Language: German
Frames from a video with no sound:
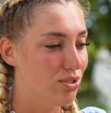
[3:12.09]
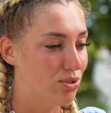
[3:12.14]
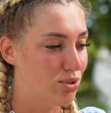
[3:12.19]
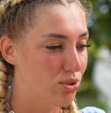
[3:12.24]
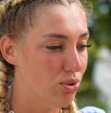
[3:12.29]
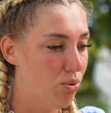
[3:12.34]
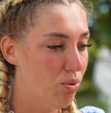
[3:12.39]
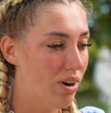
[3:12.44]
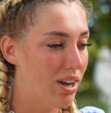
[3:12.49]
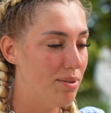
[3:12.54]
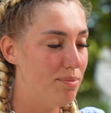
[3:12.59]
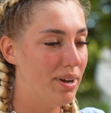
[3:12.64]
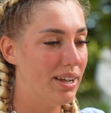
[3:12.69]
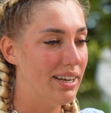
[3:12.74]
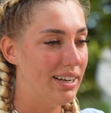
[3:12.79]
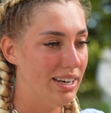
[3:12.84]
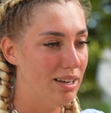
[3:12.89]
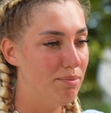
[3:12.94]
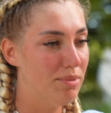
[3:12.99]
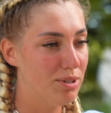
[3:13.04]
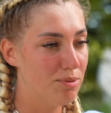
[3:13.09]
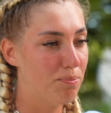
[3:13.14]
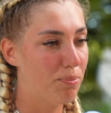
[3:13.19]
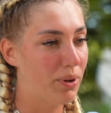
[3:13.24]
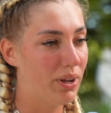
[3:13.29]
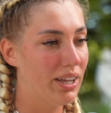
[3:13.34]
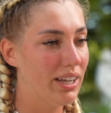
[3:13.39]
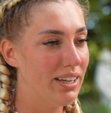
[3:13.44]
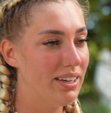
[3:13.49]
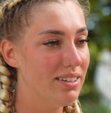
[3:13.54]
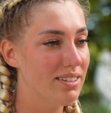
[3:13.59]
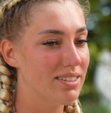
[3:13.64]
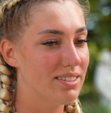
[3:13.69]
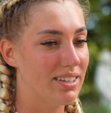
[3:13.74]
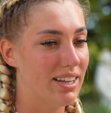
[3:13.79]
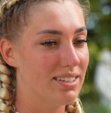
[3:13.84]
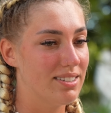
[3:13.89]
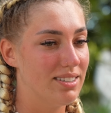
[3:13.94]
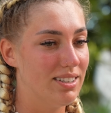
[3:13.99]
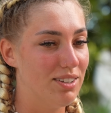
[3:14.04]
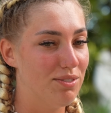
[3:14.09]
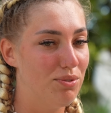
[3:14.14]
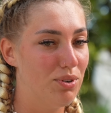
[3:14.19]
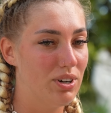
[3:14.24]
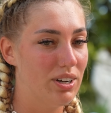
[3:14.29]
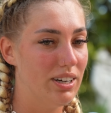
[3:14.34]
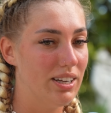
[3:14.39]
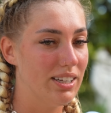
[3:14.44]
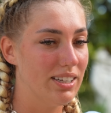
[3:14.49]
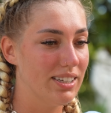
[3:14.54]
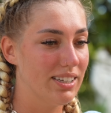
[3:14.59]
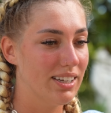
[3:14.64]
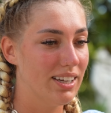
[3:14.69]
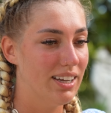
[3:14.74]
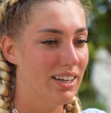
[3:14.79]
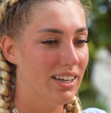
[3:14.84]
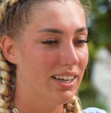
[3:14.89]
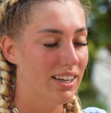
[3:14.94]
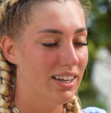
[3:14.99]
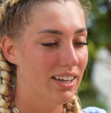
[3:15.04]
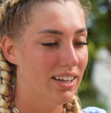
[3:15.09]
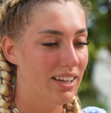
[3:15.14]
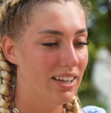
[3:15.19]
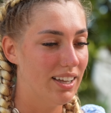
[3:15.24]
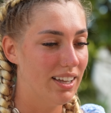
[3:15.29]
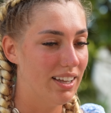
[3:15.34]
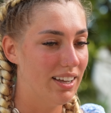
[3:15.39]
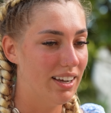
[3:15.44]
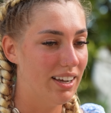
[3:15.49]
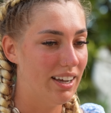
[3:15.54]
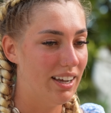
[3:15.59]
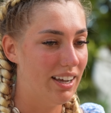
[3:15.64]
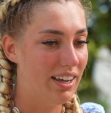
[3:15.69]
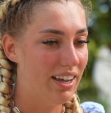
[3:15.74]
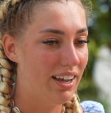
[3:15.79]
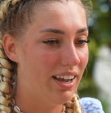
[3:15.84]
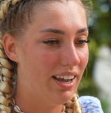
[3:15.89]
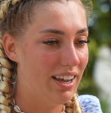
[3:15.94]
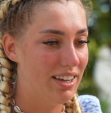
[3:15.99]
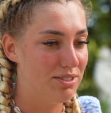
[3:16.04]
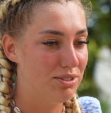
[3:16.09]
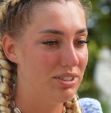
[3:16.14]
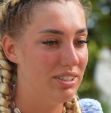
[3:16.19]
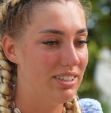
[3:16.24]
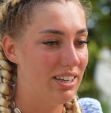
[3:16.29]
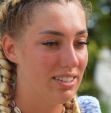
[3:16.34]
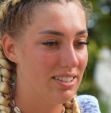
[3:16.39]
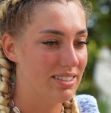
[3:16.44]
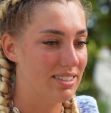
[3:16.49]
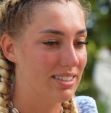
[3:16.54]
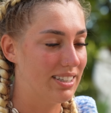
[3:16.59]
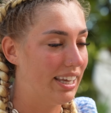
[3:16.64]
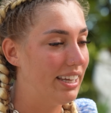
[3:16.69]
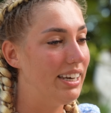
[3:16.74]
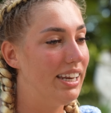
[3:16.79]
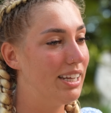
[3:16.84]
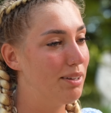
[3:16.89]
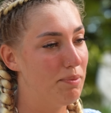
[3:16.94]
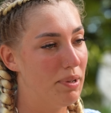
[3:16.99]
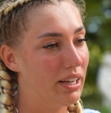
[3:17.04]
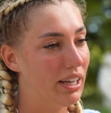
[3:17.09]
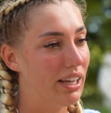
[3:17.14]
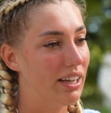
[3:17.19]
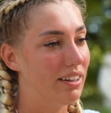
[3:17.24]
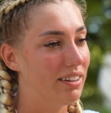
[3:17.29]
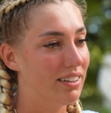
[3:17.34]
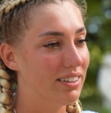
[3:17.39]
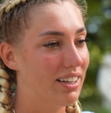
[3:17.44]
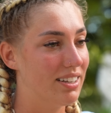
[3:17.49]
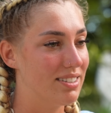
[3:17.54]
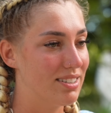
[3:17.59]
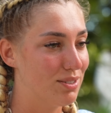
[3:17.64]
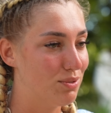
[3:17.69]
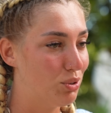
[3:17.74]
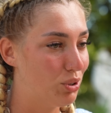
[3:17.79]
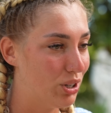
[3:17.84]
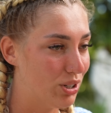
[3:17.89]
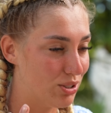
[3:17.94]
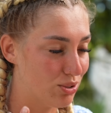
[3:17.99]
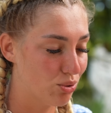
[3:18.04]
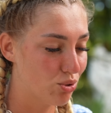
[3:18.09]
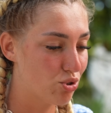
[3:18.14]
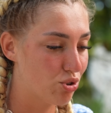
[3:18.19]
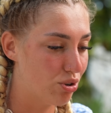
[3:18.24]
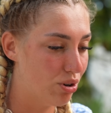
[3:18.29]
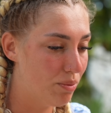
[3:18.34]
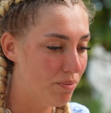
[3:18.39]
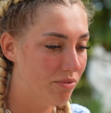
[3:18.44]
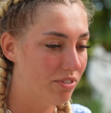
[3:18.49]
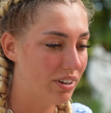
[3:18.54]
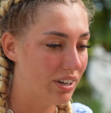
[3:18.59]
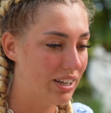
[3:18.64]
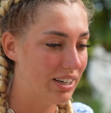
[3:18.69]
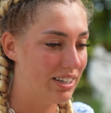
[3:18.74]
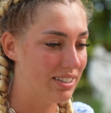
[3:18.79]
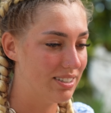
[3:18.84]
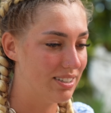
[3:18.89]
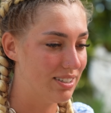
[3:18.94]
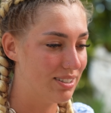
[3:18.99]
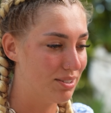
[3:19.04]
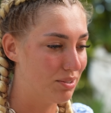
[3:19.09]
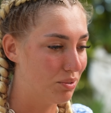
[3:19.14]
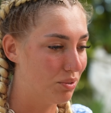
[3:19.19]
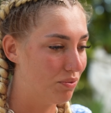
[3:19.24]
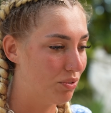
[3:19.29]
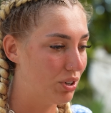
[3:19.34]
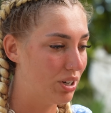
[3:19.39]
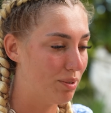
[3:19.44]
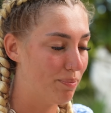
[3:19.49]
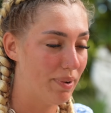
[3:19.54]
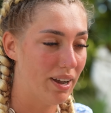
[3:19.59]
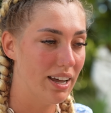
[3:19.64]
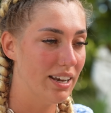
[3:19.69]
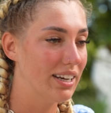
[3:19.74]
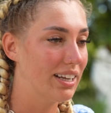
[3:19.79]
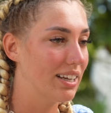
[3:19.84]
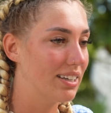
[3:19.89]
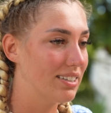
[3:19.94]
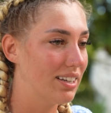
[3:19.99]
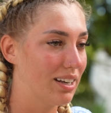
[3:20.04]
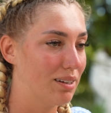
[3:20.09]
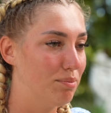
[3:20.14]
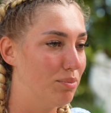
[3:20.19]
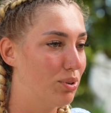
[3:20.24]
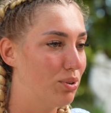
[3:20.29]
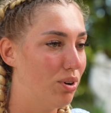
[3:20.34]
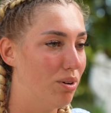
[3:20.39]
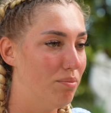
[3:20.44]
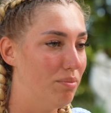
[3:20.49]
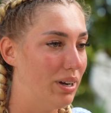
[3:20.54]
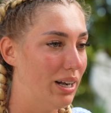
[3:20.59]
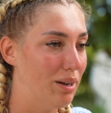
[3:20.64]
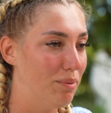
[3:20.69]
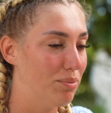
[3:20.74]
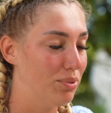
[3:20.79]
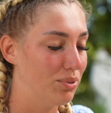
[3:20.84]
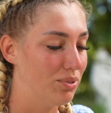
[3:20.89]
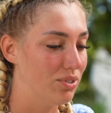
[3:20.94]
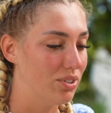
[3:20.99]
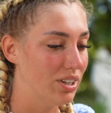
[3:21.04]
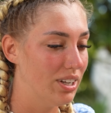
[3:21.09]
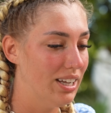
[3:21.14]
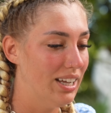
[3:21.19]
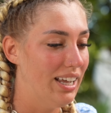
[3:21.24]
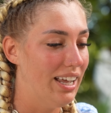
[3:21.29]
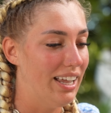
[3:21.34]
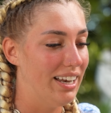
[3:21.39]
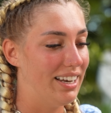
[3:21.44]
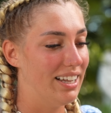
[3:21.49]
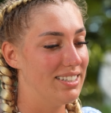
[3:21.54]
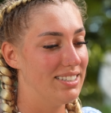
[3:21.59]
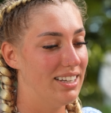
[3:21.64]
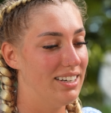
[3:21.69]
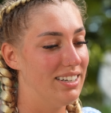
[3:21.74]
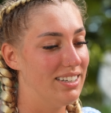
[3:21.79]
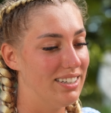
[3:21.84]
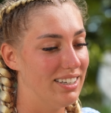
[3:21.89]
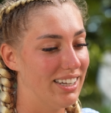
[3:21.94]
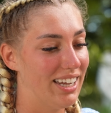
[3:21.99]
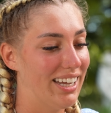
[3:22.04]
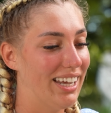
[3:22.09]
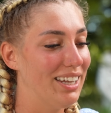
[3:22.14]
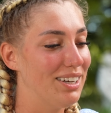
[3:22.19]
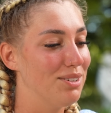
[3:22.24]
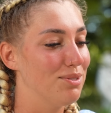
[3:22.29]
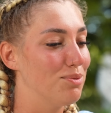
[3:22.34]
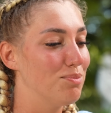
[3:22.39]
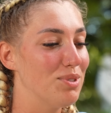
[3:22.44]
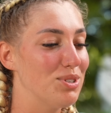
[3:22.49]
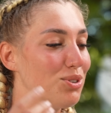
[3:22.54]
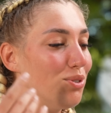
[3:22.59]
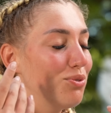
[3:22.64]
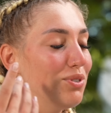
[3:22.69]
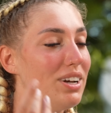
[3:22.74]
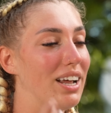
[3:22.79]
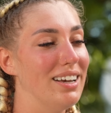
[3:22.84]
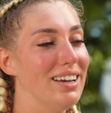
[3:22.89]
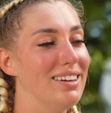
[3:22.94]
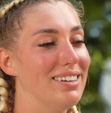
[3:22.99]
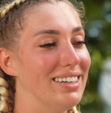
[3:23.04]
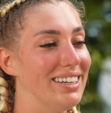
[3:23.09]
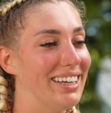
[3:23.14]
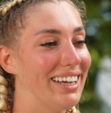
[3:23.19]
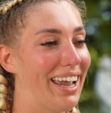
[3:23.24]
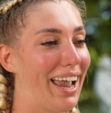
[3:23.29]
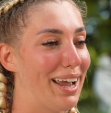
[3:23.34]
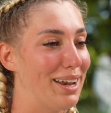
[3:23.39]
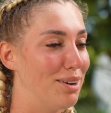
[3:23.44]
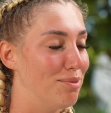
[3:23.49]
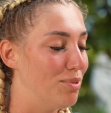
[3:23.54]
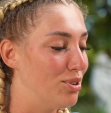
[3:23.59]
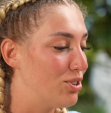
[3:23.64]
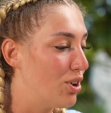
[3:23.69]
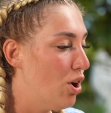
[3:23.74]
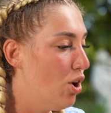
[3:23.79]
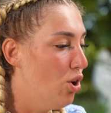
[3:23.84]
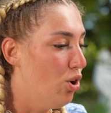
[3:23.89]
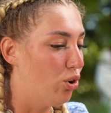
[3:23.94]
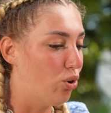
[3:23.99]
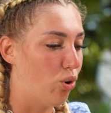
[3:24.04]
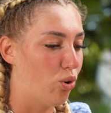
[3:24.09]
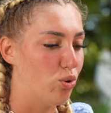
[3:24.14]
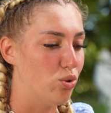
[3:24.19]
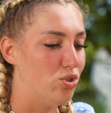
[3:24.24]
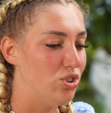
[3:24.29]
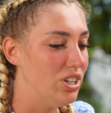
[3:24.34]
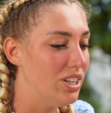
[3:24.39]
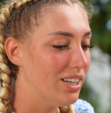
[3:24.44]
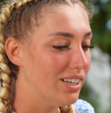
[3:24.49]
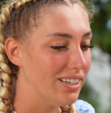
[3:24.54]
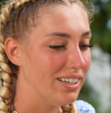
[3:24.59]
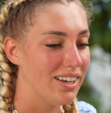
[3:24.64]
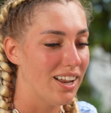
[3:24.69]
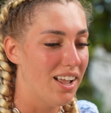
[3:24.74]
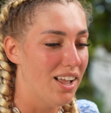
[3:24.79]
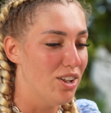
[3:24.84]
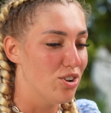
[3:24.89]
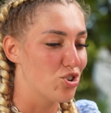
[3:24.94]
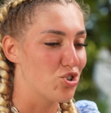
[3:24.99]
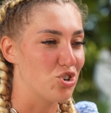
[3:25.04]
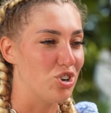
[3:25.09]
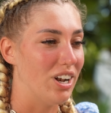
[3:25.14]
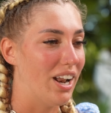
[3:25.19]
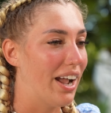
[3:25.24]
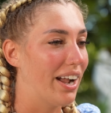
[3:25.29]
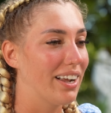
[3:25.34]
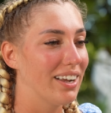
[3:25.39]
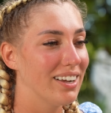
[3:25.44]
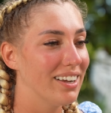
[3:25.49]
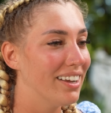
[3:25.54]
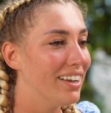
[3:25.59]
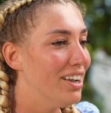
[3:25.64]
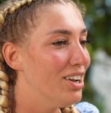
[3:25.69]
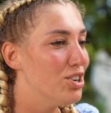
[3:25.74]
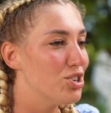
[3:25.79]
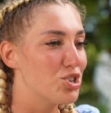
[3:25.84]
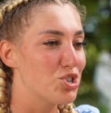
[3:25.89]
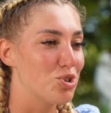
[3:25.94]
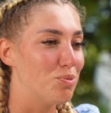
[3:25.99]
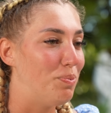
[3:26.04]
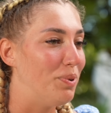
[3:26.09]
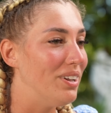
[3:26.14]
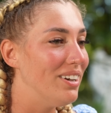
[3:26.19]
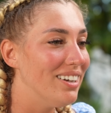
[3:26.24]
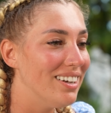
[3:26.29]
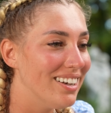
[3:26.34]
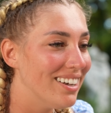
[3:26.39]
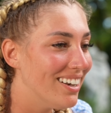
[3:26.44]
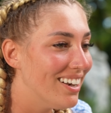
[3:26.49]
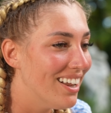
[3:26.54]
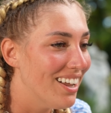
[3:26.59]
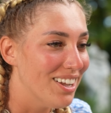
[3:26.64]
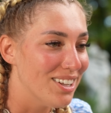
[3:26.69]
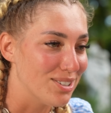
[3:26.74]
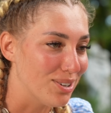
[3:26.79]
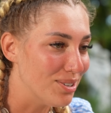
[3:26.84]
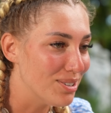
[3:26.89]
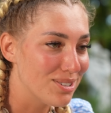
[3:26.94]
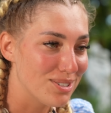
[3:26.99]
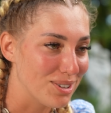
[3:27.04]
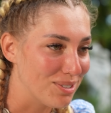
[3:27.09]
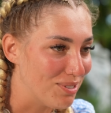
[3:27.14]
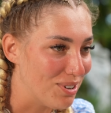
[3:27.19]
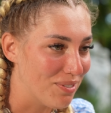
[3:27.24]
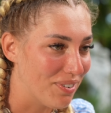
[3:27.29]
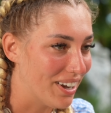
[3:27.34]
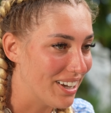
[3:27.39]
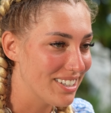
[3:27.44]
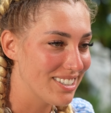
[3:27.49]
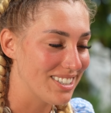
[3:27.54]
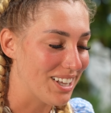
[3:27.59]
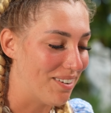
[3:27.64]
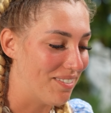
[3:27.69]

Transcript: so an mein Limit bringt, dass ich wirklich, also dass es nicht mehr ging, dass es wirklich so schlimm war, dass ich so wirklich Panikattacken bekommen habe und das hätte ich nicht. Ich hätte mit so vielen anderen Dingen gerechnet, mit Krokodilen, Schlangen, Spinnen, sonst irgendwie was,